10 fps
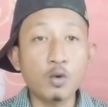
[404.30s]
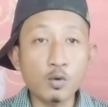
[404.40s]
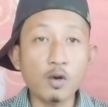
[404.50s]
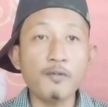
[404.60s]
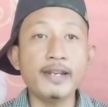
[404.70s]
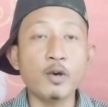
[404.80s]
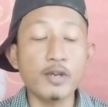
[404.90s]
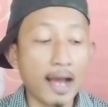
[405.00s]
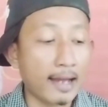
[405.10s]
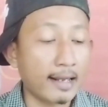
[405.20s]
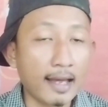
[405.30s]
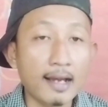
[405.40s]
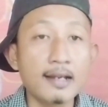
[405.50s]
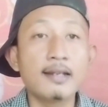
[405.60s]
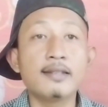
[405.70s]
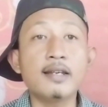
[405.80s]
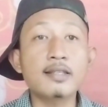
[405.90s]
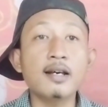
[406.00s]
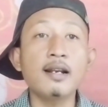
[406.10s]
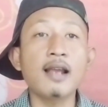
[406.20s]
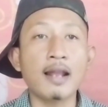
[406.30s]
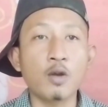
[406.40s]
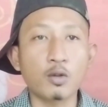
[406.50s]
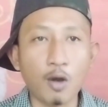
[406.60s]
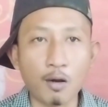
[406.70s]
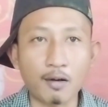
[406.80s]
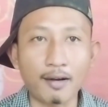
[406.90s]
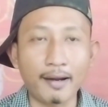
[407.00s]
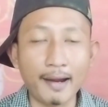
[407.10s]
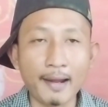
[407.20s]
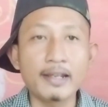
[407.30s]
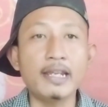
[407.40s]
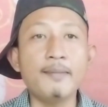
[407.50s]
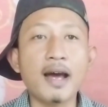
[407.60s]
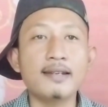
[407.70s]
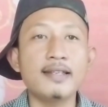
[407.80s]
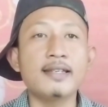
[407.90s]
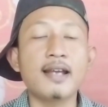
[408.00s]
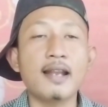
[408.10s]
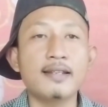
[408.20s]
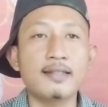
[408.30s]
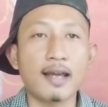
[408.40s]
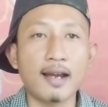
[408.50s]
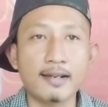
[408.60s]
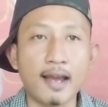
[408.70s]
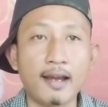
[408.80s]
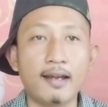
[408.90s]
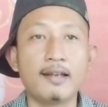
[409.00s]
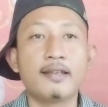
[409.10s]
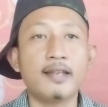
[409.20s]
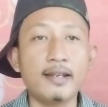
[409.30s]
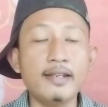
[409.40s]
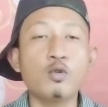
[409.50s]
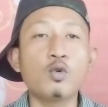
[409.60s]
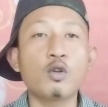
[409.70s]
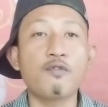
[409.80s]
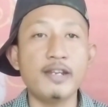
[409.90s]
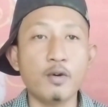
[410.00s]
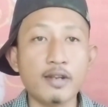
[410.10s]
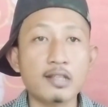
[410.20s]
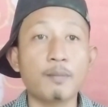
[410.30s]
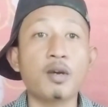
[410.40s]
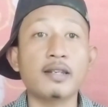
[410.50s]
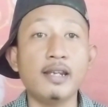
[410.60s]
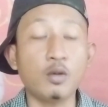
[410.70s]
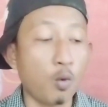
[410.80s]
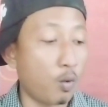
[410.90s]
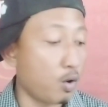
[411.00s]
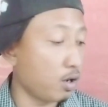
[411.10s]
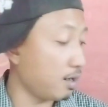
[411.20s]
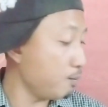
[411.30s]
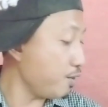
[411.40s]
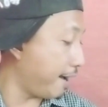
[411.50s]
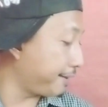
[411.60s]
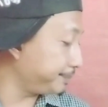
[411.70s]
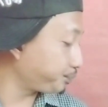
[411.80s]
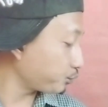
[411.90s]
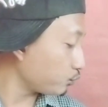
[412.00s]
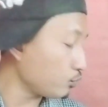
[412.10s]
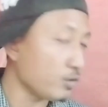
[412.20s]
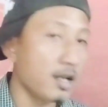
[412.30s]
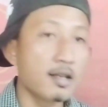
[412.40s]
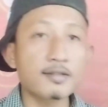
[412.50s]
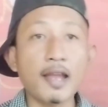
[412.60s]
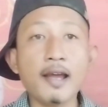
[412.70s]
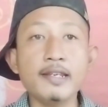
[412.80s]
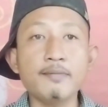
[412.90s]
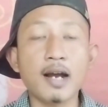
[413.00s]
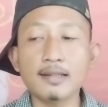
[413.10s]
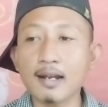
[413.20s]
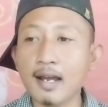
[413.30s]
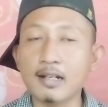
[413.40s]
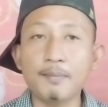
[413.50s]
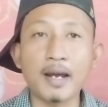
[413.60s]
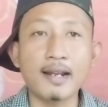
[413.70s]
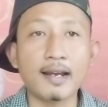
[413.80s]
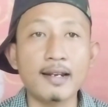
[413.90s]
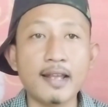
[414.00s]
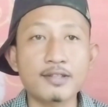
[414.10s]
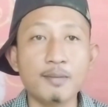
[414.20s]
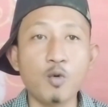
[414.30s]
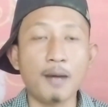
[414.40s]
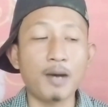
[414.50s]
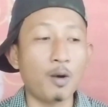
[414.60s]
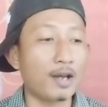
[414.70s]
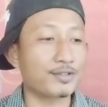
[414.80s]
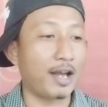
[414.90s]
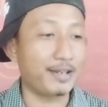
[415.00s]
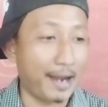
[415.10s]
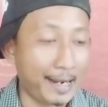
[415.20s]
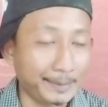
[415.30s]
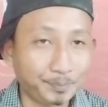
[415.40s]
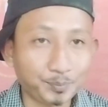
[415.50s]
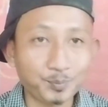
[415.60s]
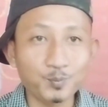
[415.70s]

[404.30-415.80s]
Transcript: Judul videonya adalah Nyesel Nggak Nonton ya, Imat Disikat di Sarangnya. Jadi judul videonya seperti itu. Kemudian saya ingin mengatakan kepada kalian semua bahwasanya